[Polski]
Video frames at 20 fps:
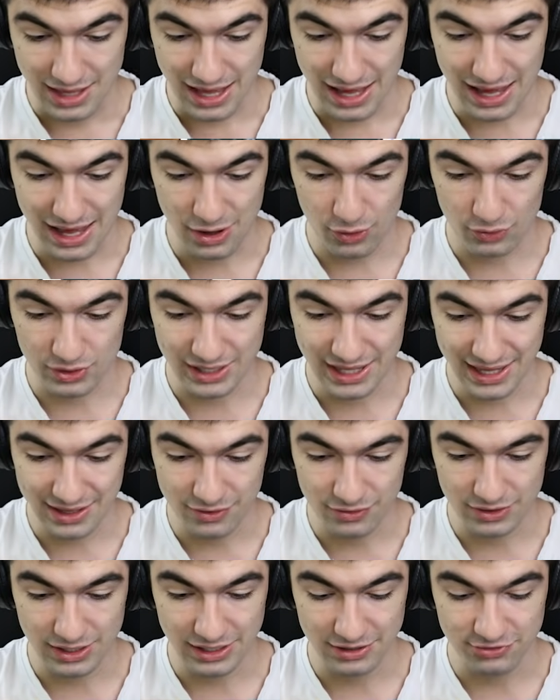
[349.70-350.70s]
Aha, okej,
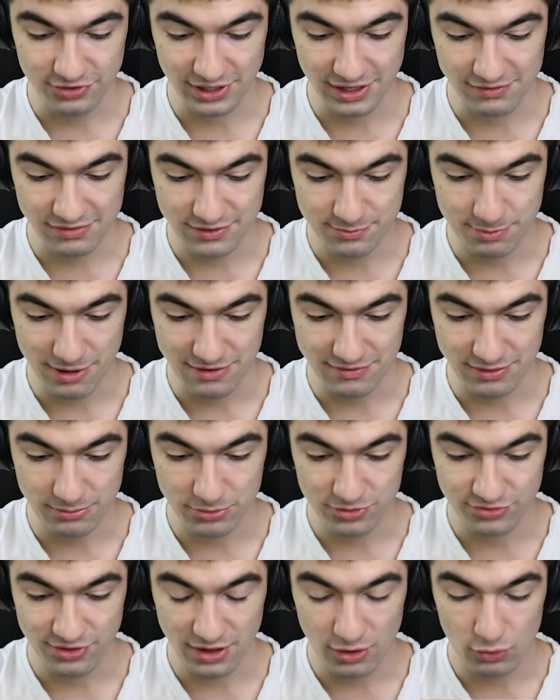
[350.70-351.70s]
okay, okej, okay. ciekawa sprawa.
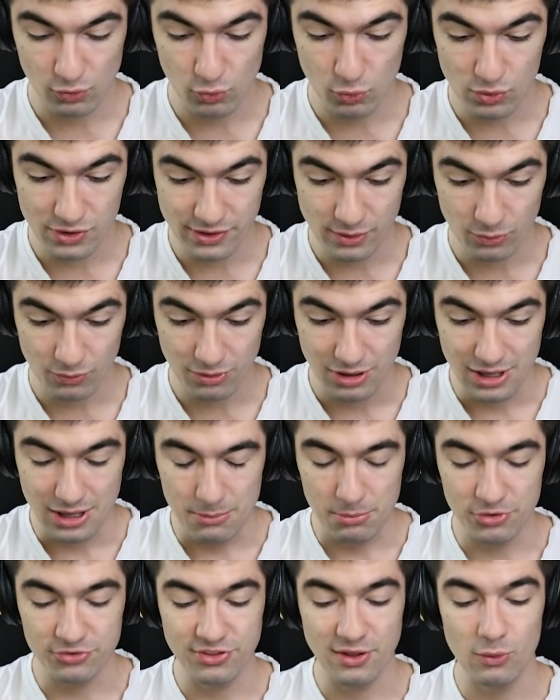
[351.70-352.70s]
Można ogólnie,
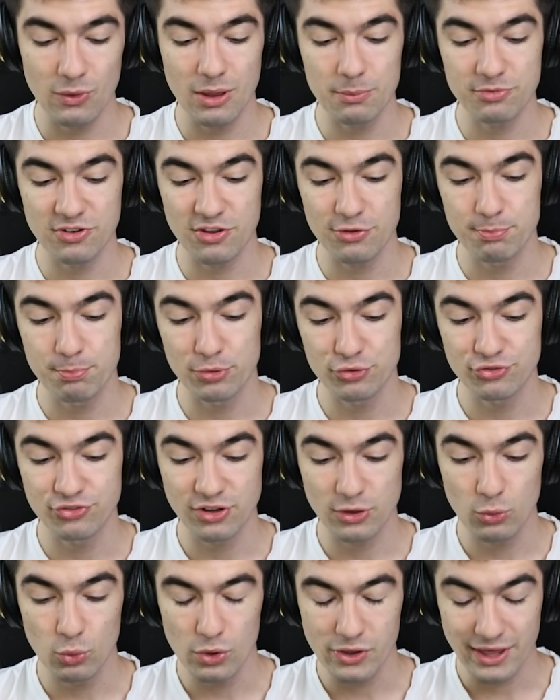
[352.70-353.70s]
można ulepszać
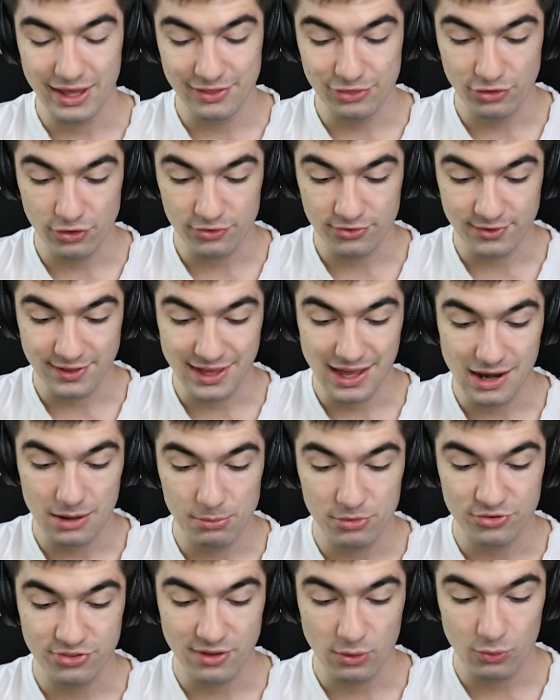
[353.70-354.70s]
poszczególne jednostki, ale
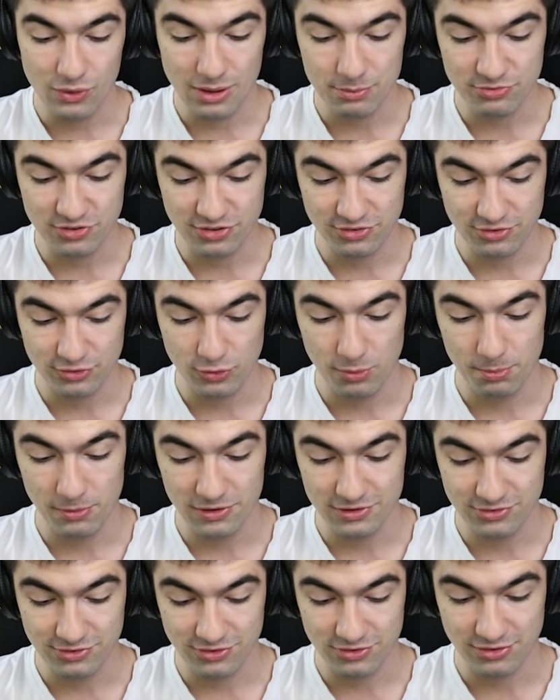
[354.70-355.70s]
można ulepszać,
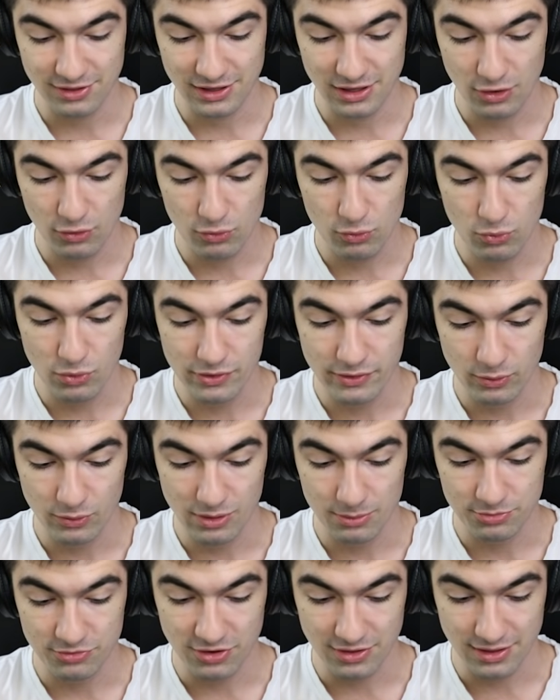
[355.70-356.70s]
kupować takie ogólne
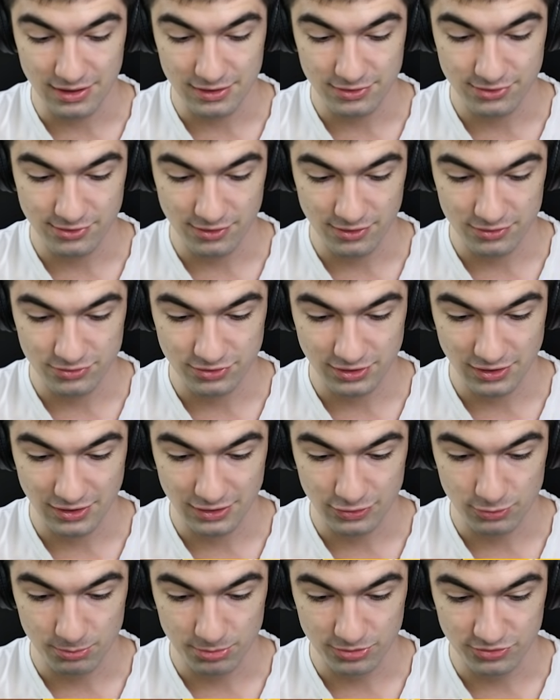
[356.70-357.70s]
ulepszenia. I co? Czego
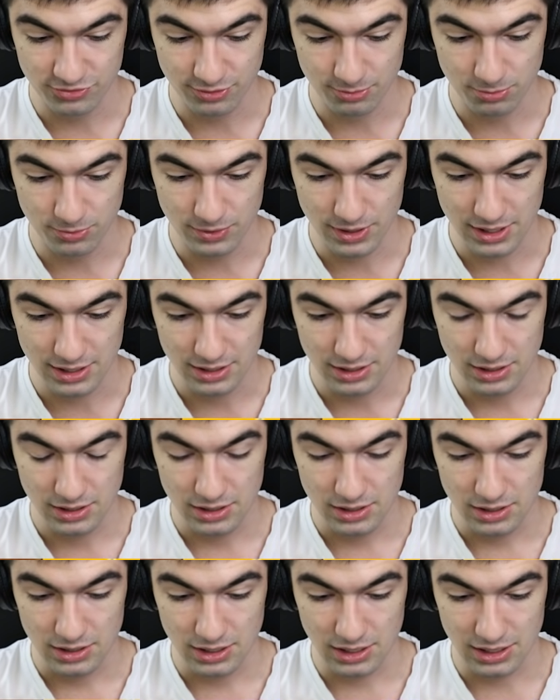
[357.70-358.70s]
ja tu potrzebuję?
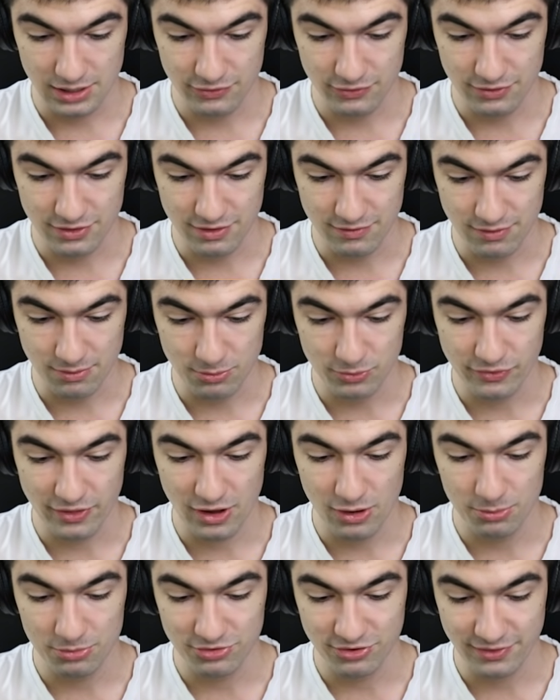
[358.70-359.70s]
Aha, no nie wiem,
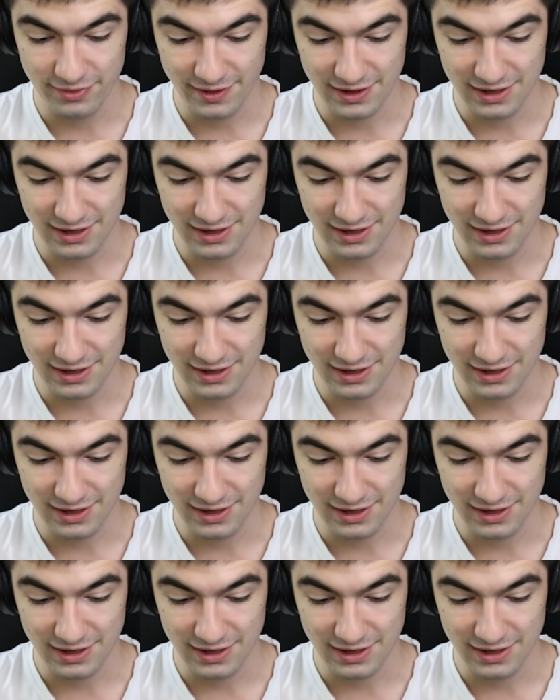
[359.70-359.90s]
udało mi się